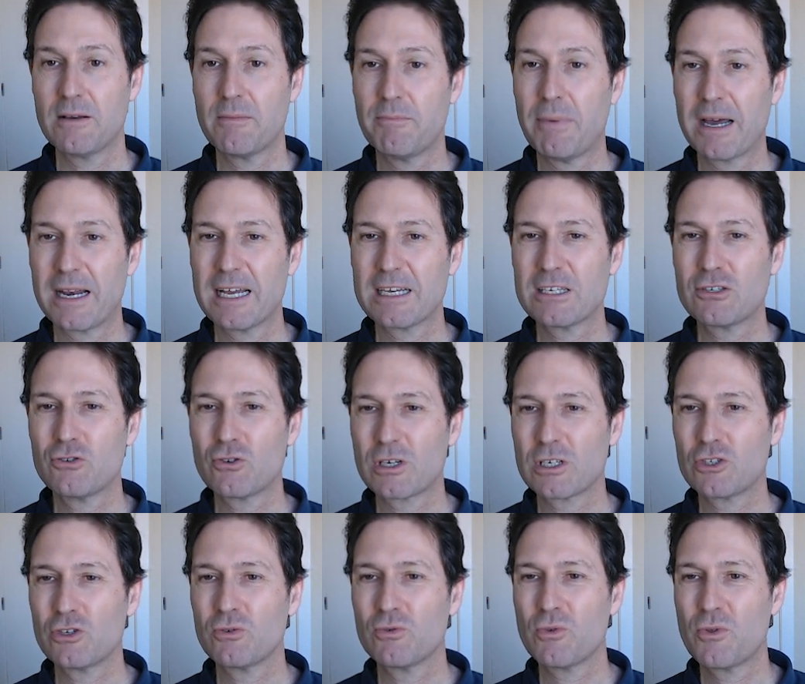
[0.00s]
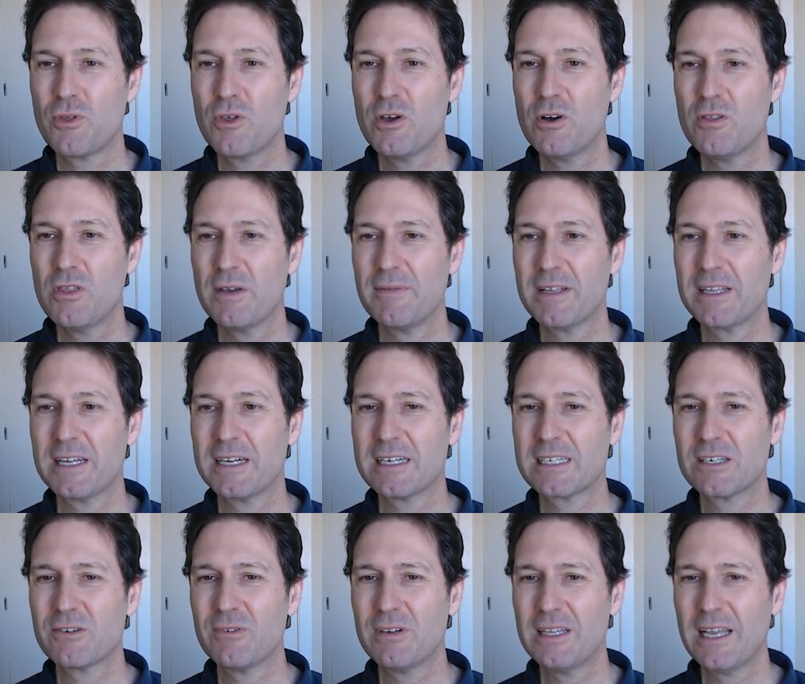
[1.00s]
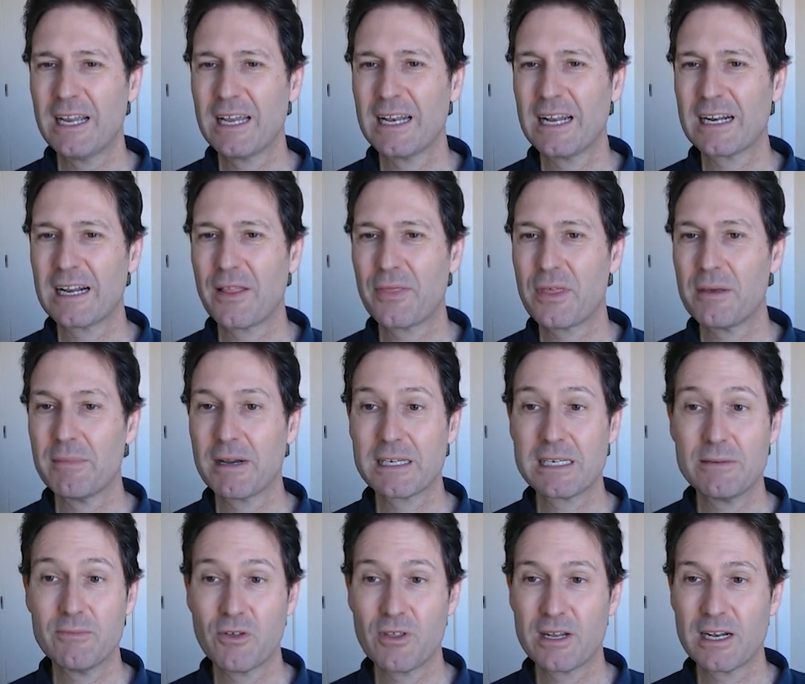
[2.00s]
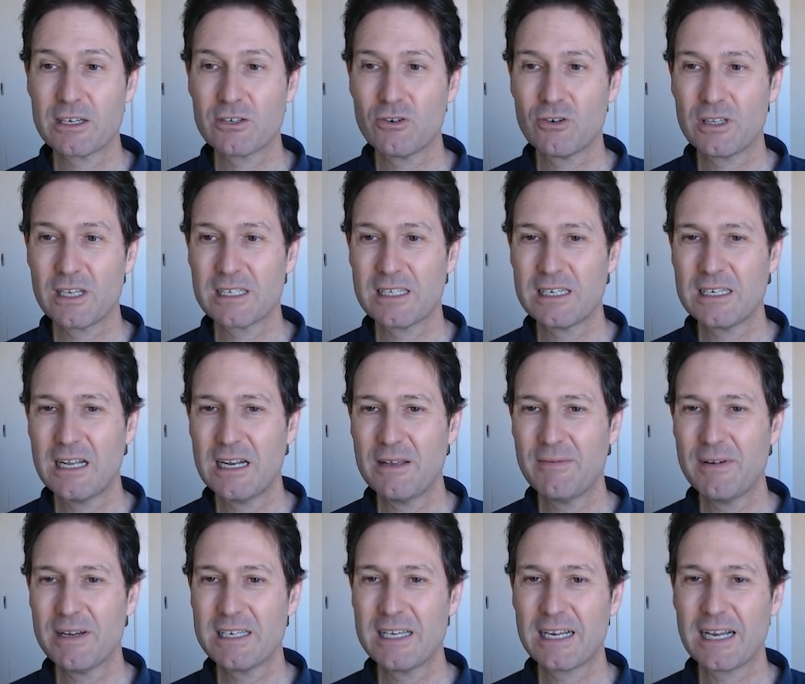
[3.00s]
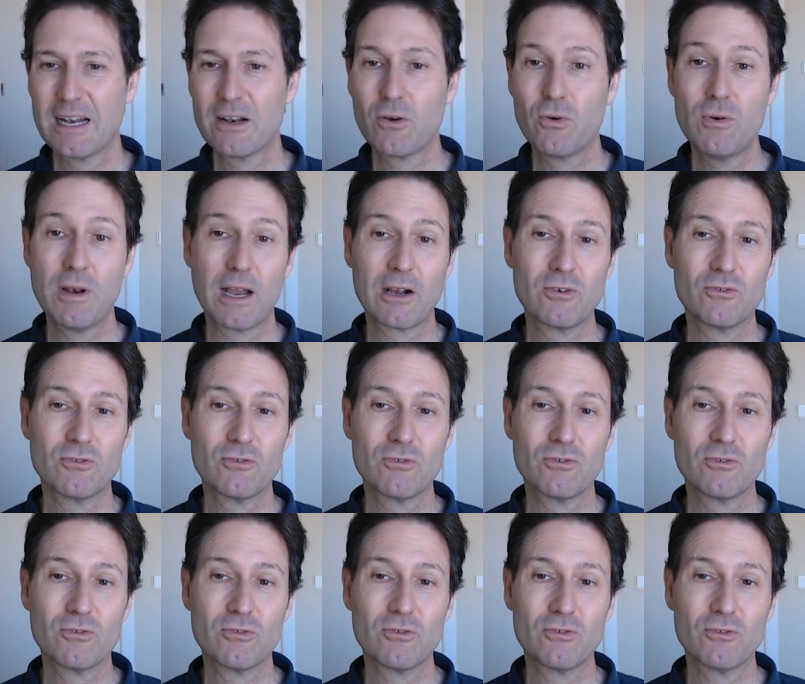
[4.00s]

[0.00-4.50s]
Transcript: Para su resolución debe tenerse en cuenta que el alcance máximo de las botas de saliva se calcula